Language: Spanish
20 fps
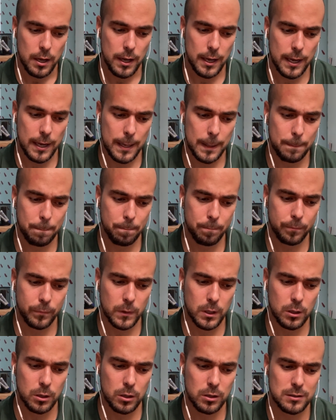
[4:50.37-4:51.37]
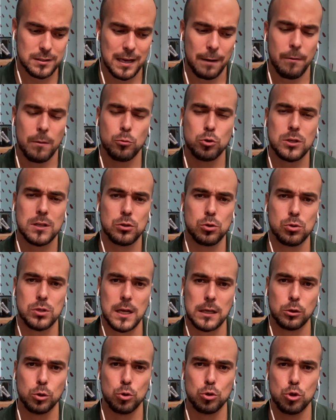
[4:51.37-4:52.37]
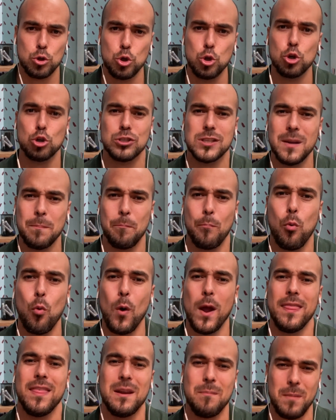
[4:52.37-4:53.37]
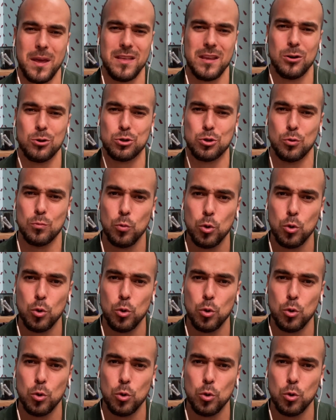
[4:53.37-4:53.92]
Em, sabemos que estos actos no se pueden medir o son